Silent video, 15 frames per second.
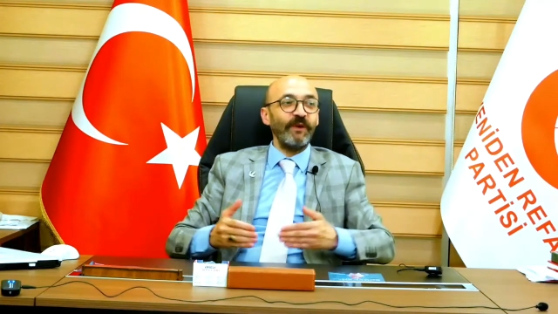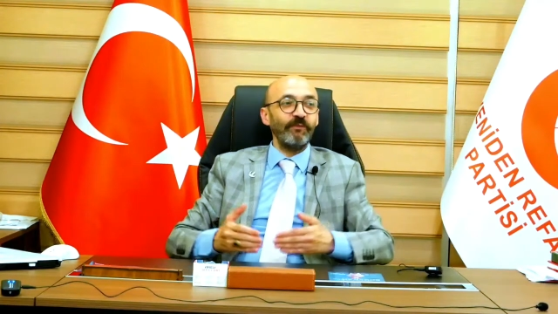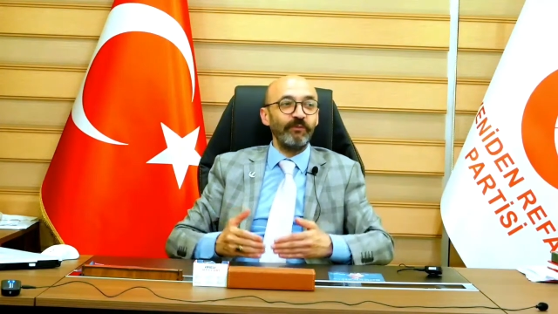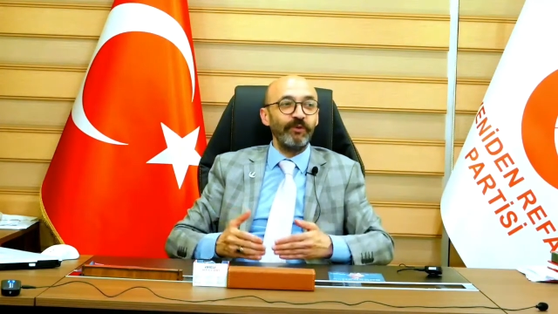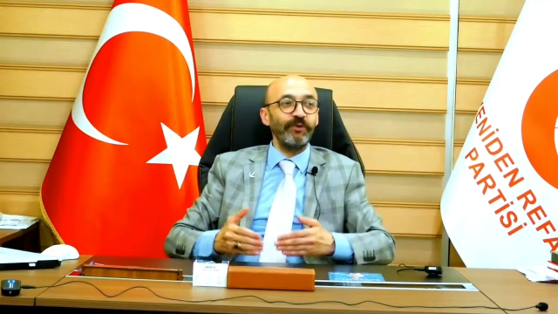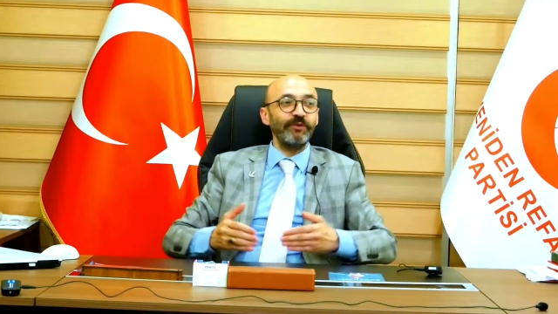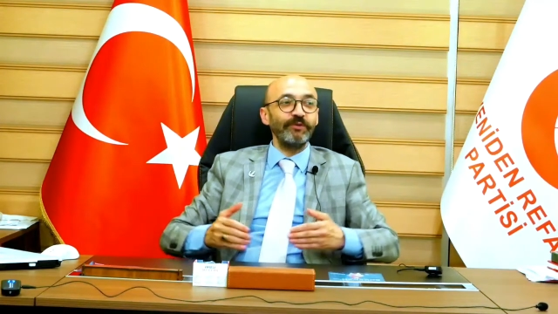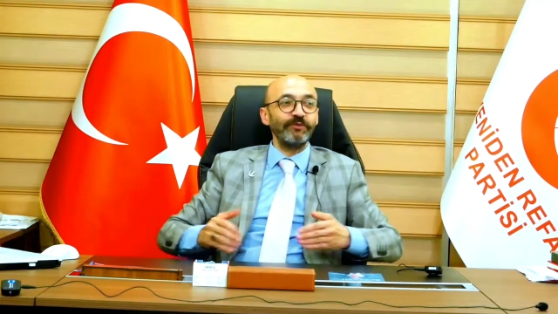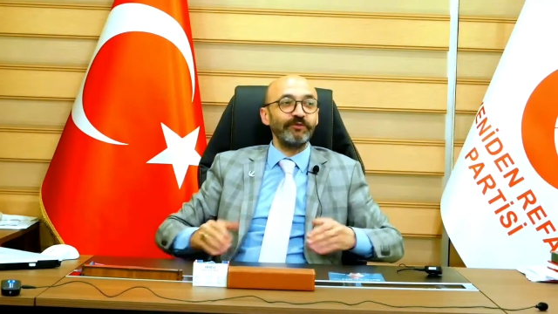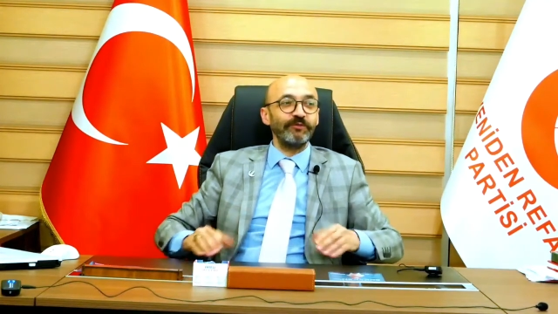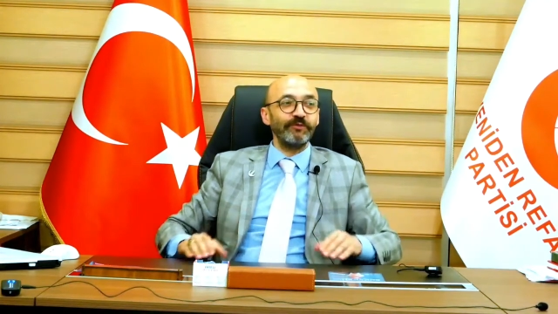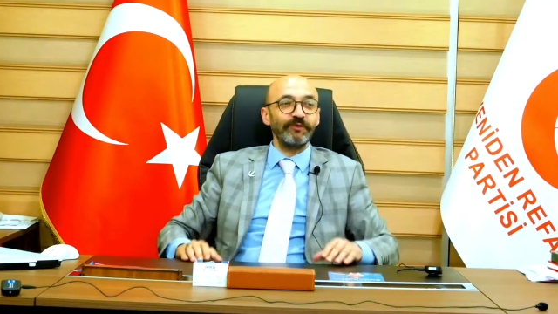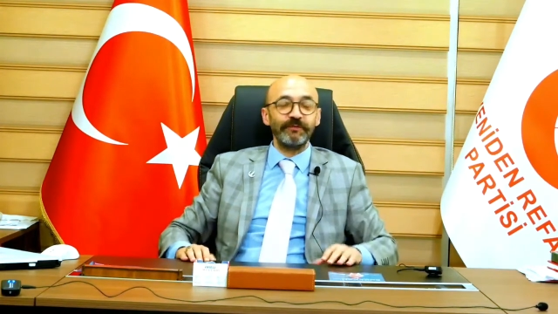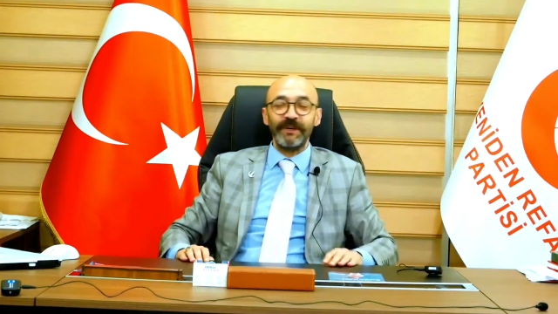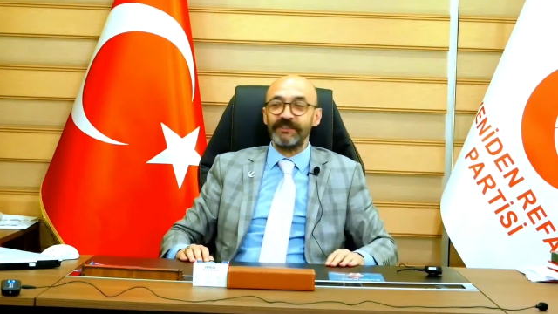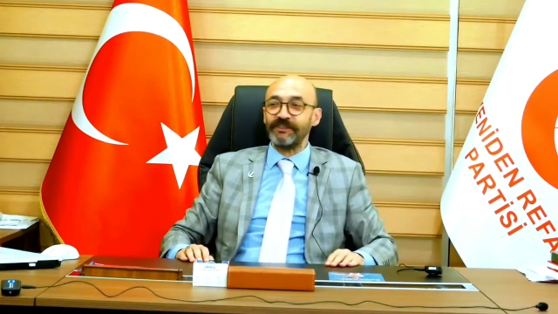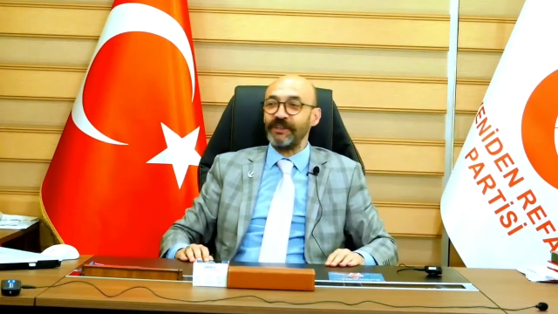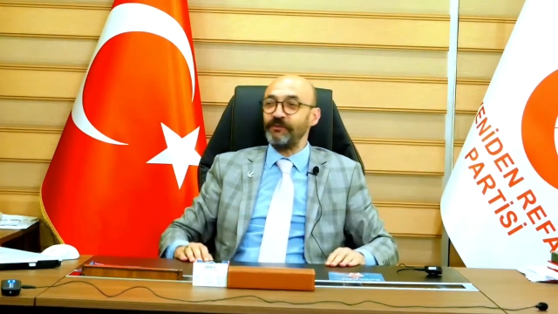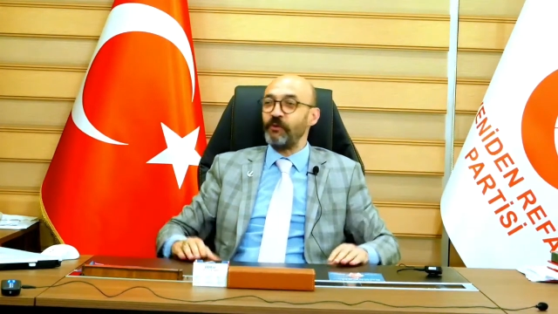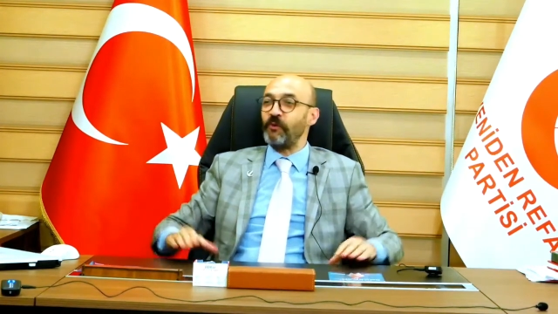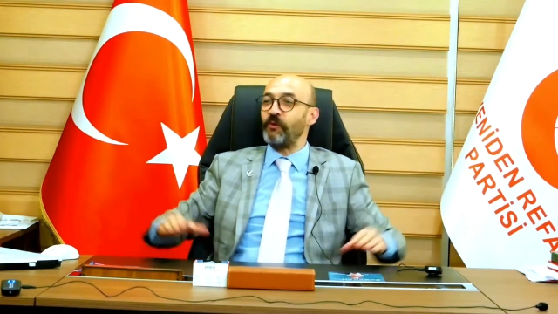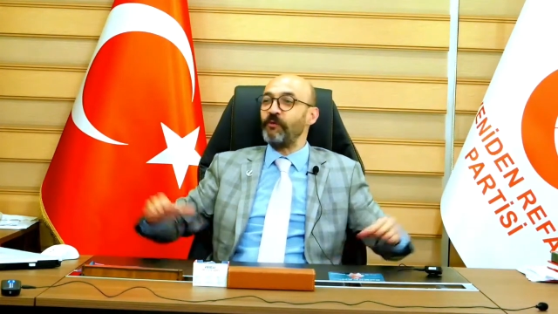bugünün
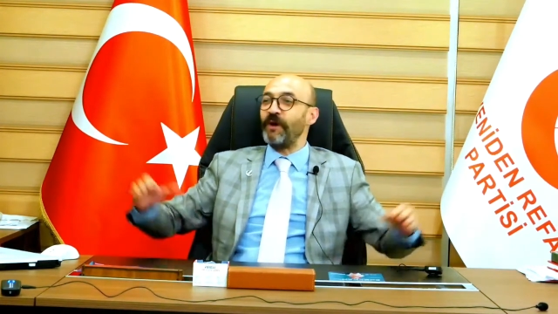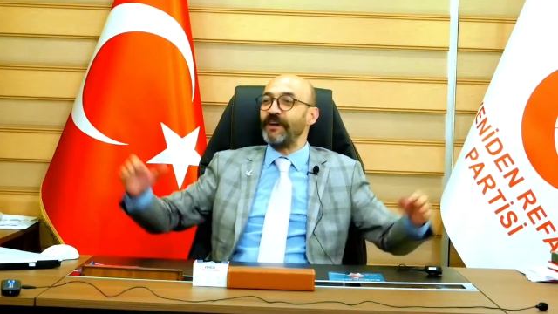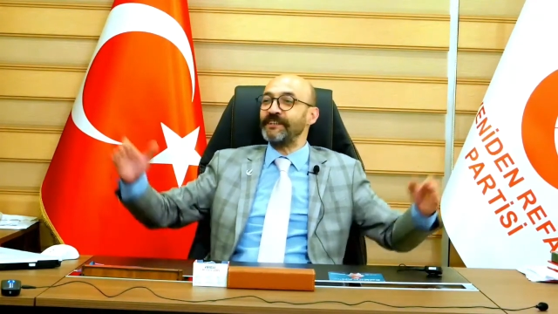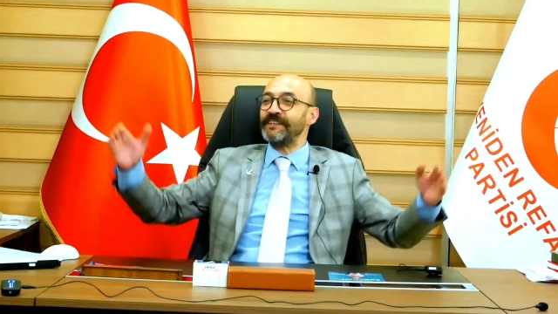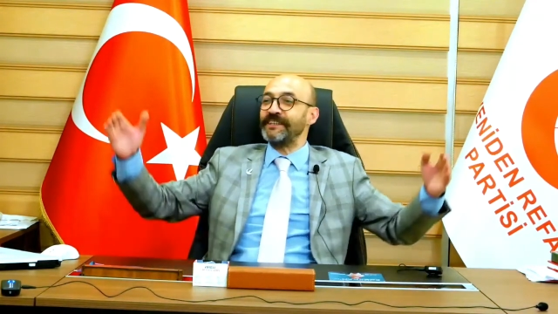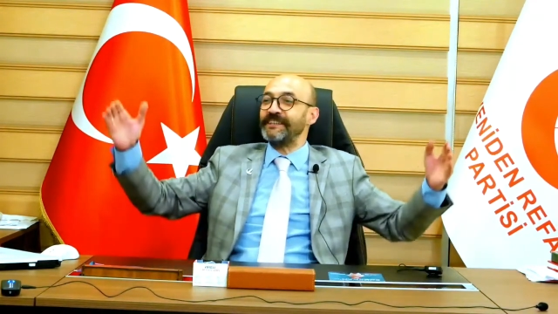Cumhurbaşkanı o baktı